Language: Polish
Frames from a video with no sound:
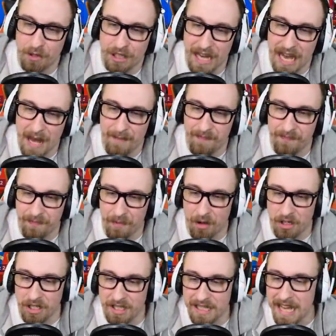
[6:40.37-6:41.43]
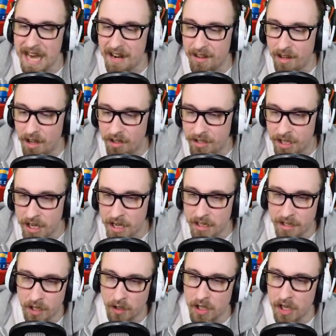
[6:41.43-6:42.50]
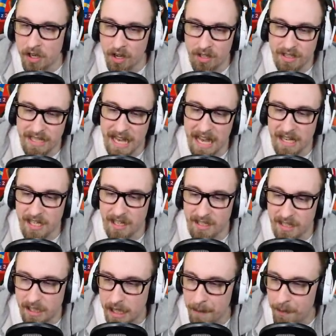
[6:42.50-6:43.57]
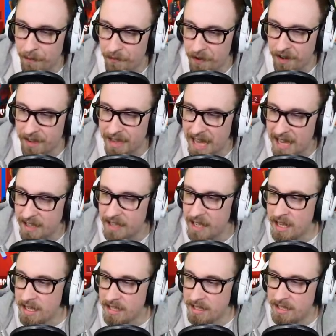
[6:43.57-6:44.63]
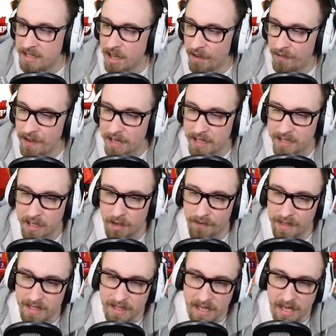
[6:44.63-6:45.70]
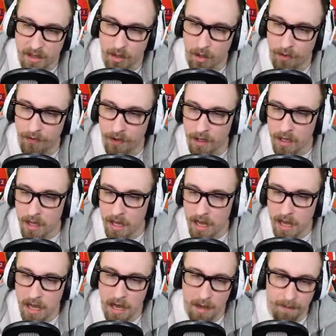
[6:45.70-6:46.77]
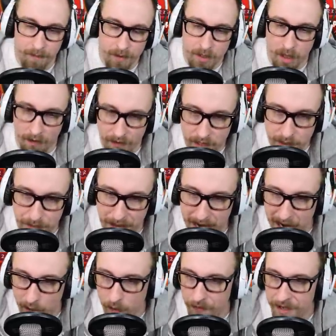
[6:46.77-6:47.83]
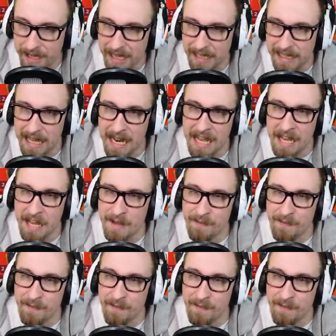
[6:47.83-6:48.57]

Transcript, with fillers: że możesz zgarnąć co tylko chcesz ze sklepu Fortnite, z nowych, z nowych skinów, e, z nowych zbieraków i tak dalej,